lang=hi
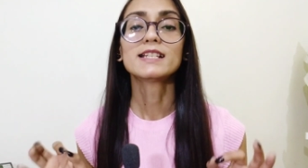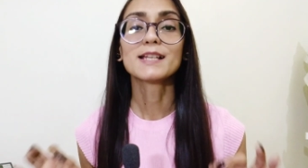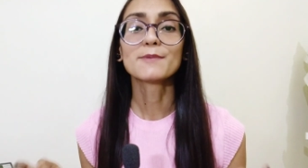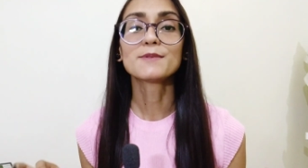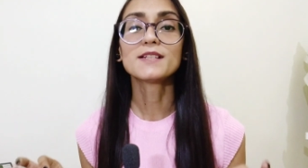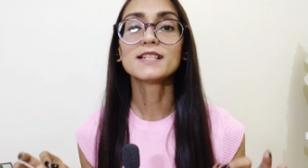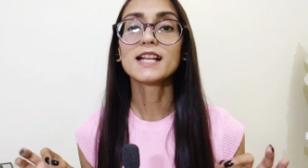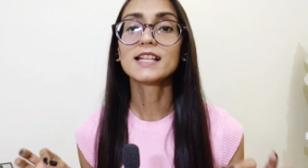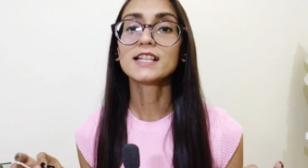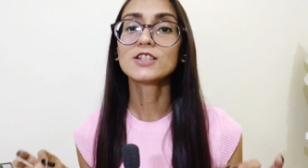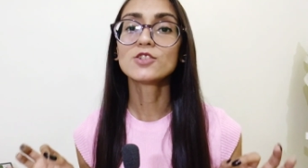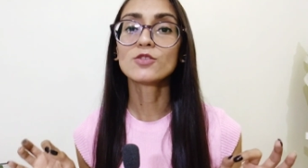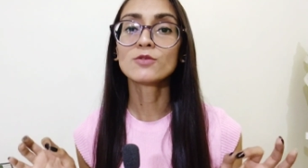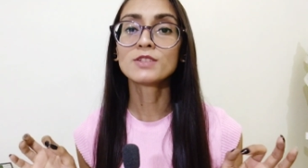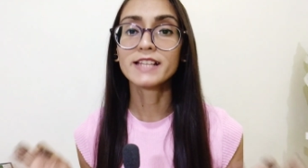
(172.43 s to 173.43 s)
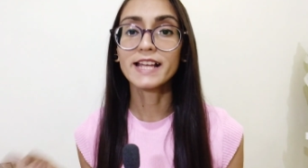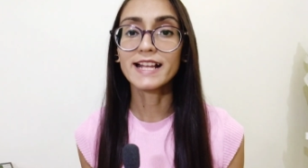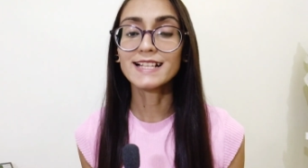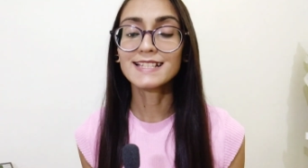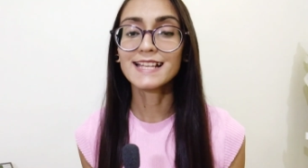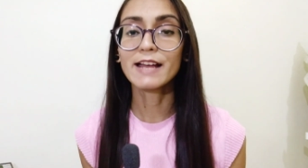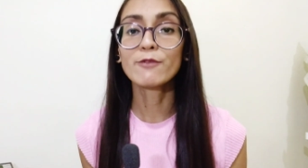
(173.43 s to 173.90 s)
सबसे ज्यादा जो
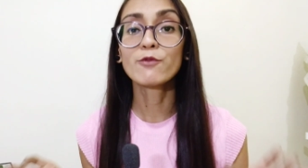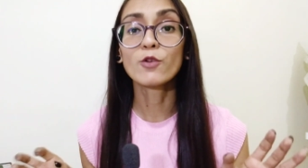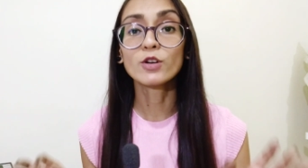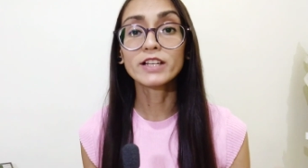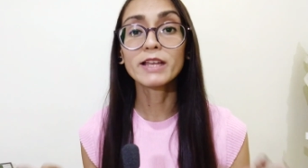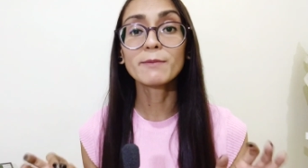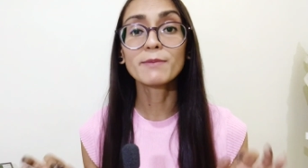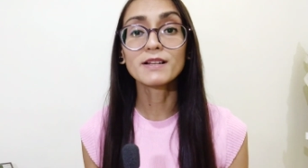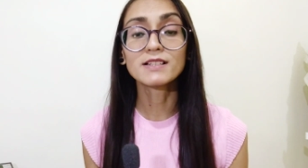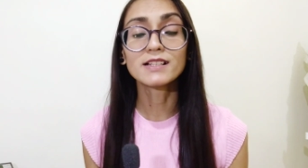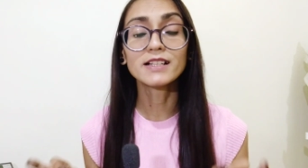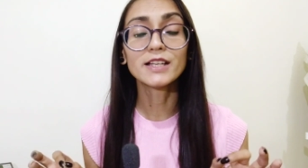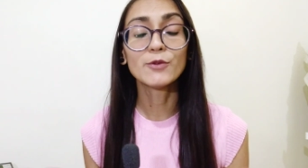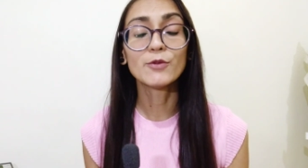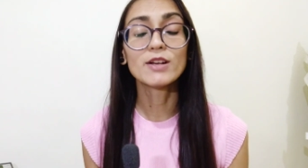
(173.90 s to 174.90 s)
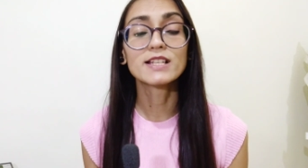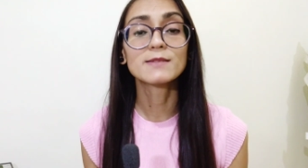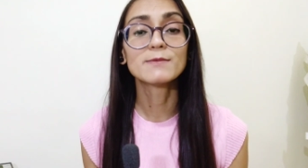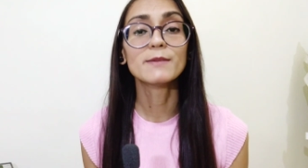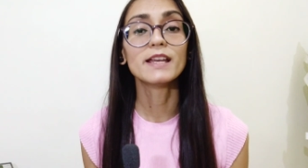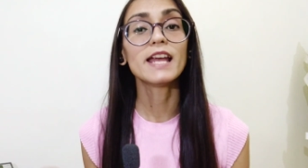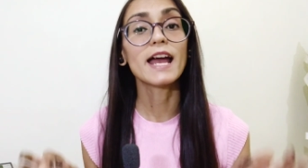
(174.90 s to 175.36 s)
सेल्स है 40 परसेंट
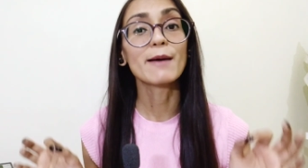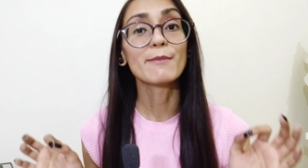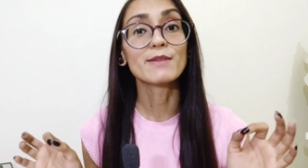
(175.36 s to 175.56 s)
यूएस में